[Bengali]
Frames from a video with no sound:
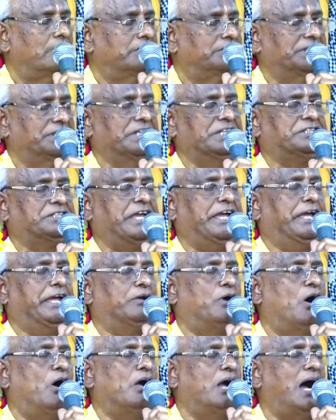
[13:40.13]
তিনি সেই
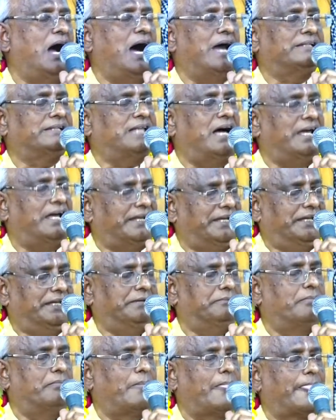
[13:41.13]
গঙ্গার ধারে
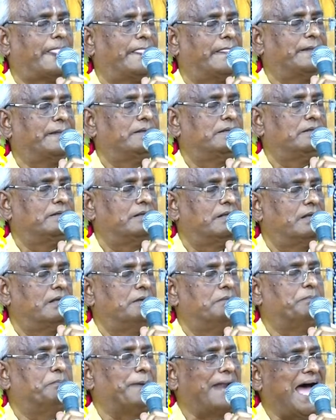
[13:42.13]

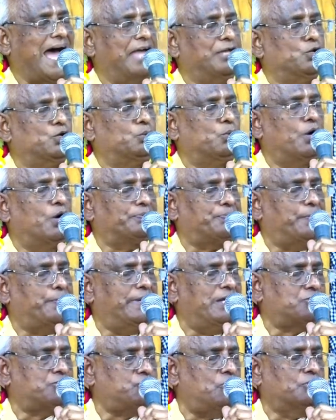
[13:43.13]
প্রায়
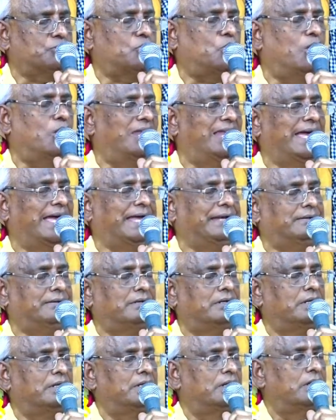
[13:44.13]
উপবেশন করলেন
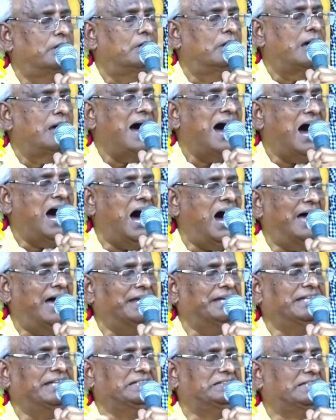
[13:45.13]
আহার
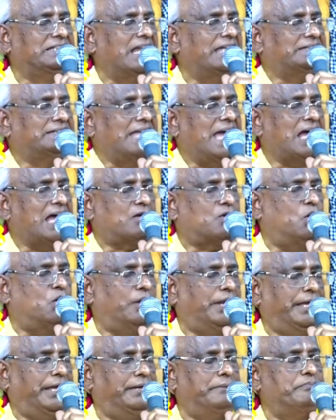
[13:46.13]
নিদ্রা ত্যাগ
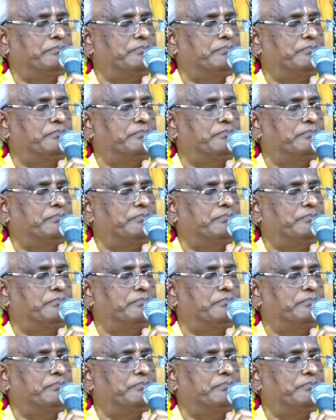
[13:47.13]
করে